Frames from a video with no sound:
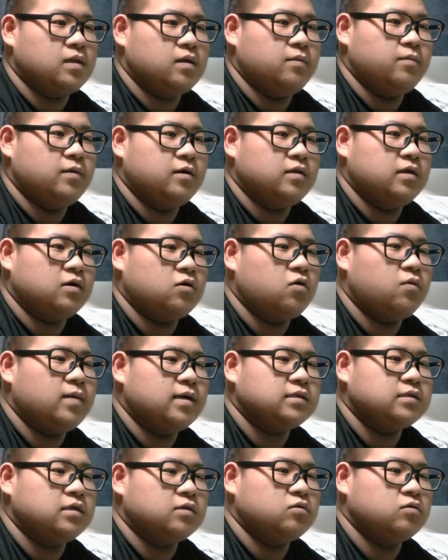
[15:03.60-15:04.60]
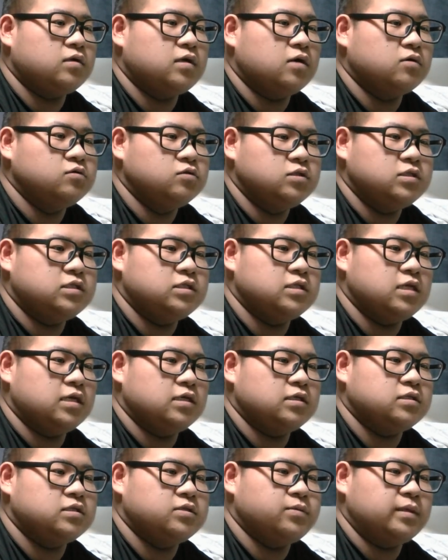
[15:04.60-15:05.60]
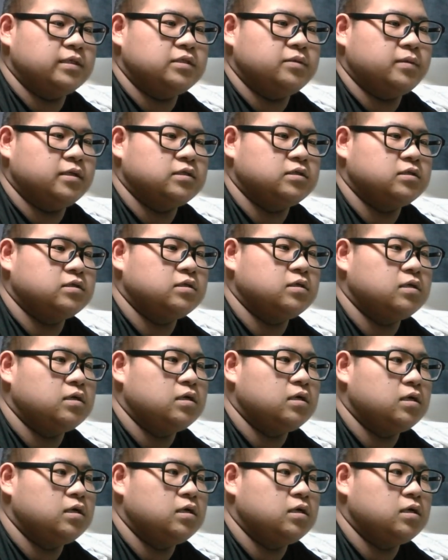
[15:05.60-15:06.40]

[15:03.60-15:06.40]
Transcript: まあね、困った時はうんちで済ませます。